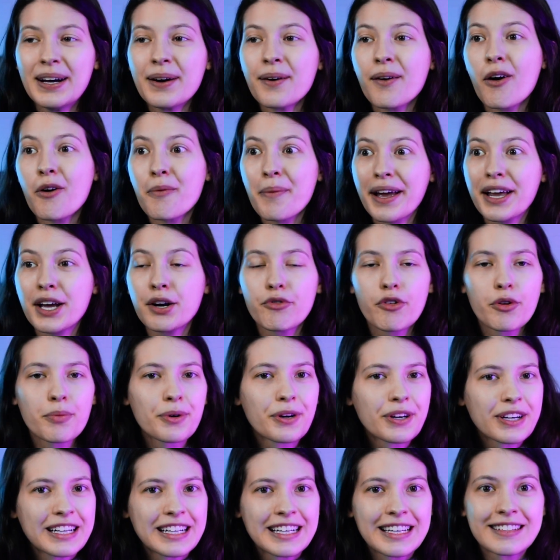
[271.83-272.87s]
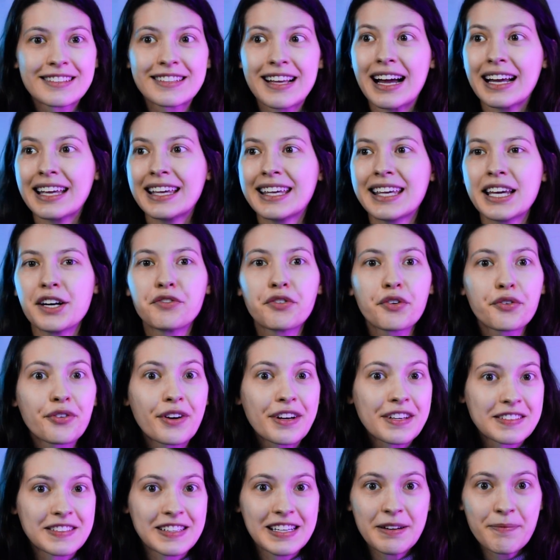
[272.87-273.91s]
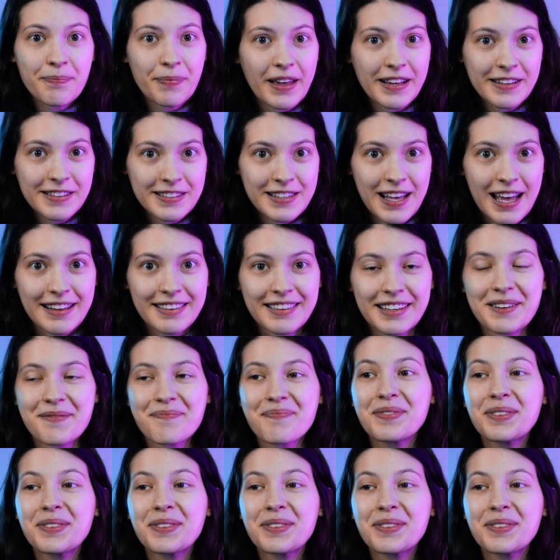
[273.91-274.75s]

Como é que eu vou me organizar, o que, que eu vou fazer, etc.